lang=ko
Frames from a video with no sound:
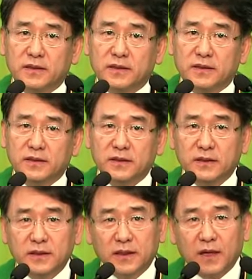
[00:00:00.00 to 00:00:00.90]

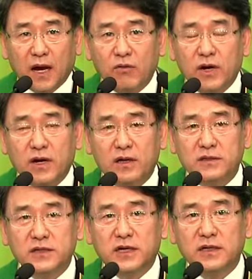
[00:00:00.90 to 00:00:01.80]
이 하와가
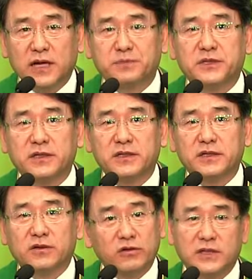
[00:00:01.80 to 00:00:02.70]
그냥 갑자기
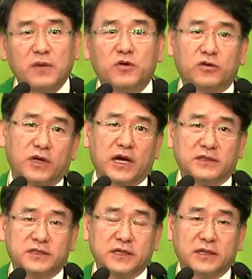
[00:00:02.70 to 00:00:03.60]
그걸 따먹은 게
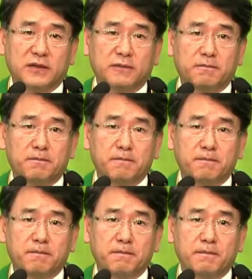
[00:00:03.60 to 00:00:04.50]
아니잖아요.
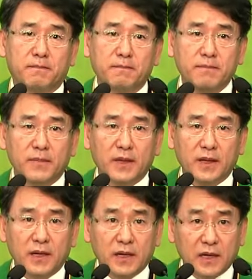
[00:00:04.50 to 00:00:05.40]
응?
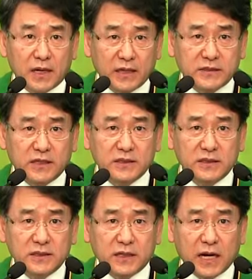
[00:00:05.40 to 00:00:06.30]

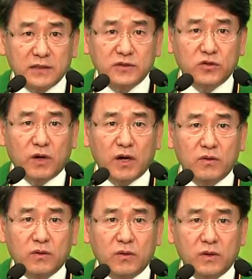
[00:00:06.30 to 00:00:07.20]
가장
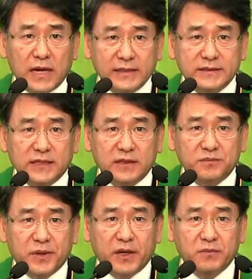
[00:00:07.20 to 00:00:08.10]
간교하고 간산
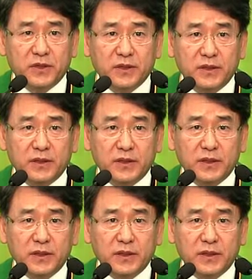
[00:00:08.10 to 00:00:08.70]
뱀이